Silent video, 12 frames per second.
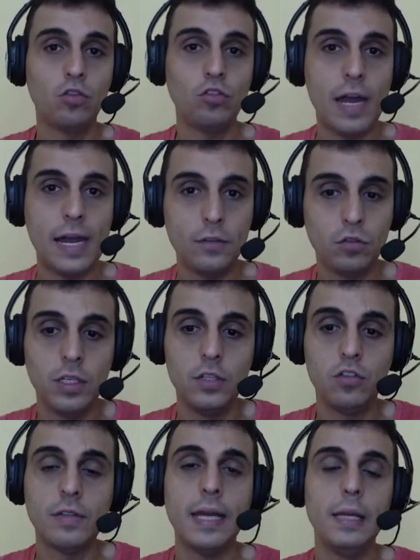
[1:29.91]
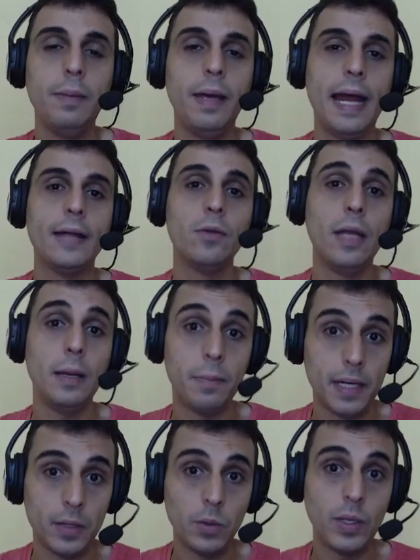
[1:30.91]
o chat está liberado,
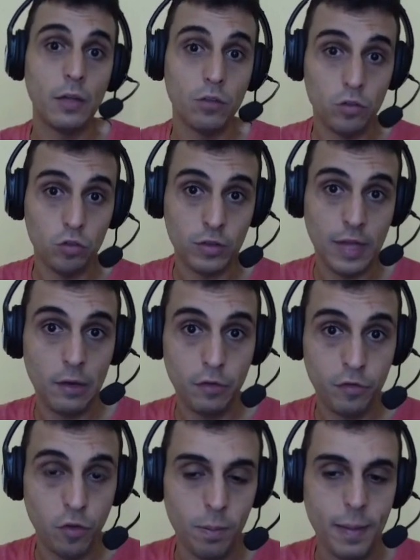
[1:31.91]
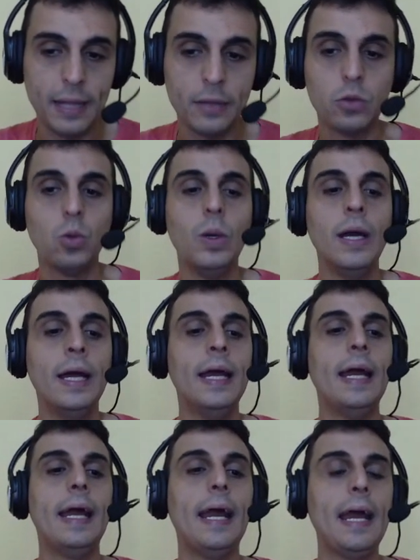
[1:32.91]
lembrando que a gente está no formato
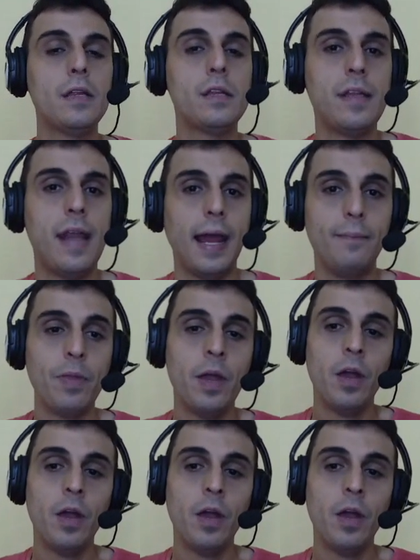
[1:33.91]
extra.